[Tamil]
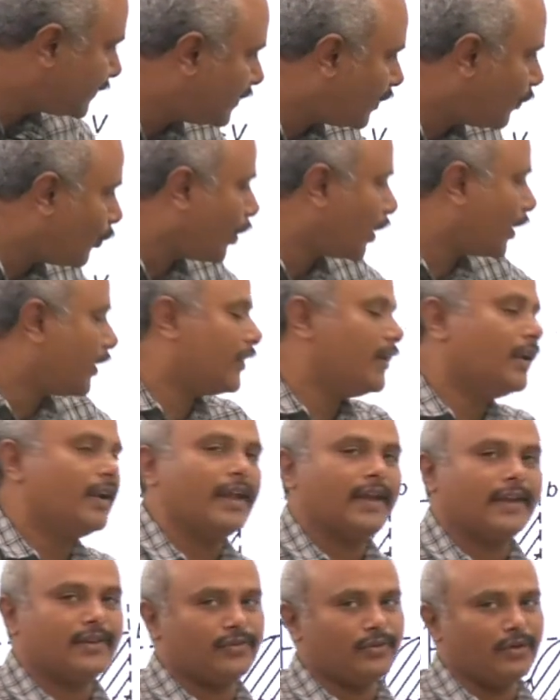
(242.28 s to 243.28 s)
இஸ் த ஒர்க்
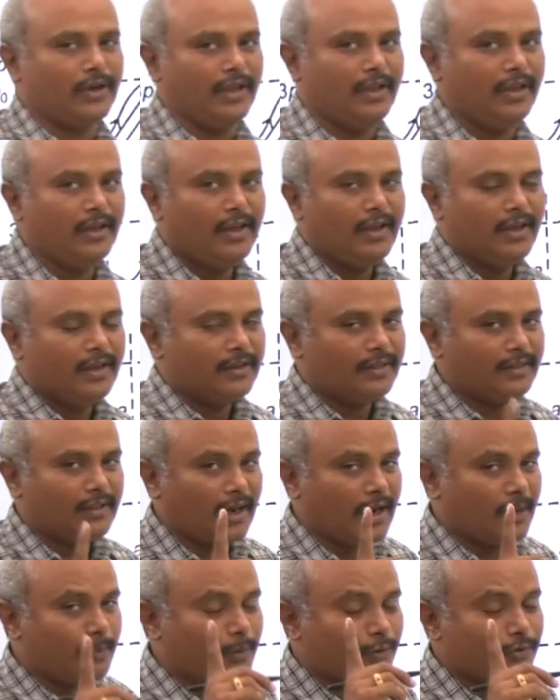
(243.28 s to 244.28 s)
டன் ஆக்சுவலி
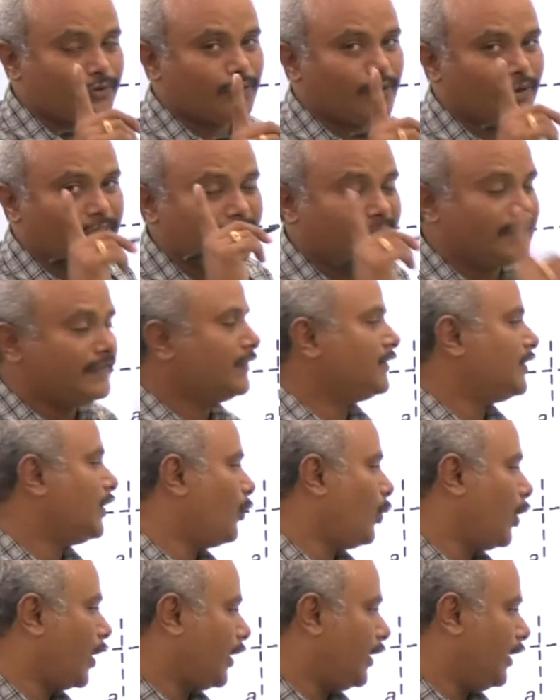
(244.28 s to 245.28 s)
நல்லா புரிஞ்சுக்கோ திஸ் இஸ்
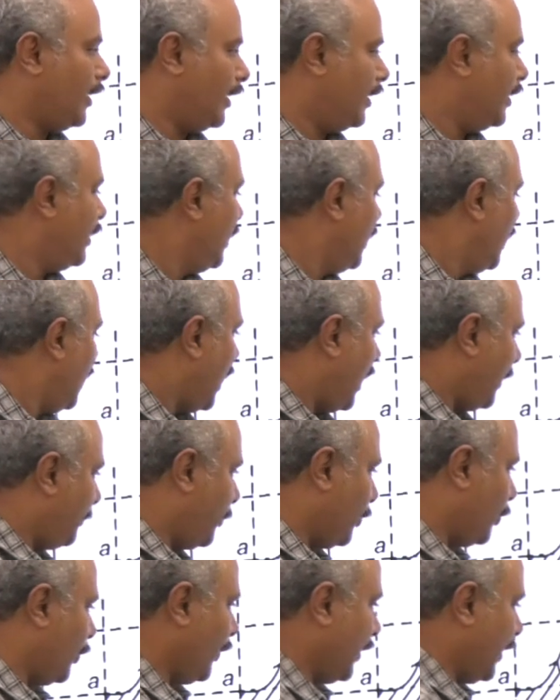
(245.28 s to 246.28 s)
த ஒர்க் டன்
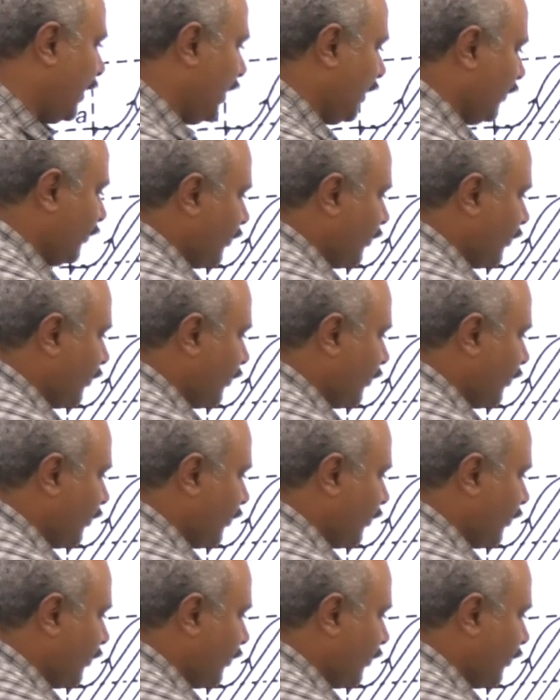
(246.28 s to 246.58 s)
அப்போது என்ன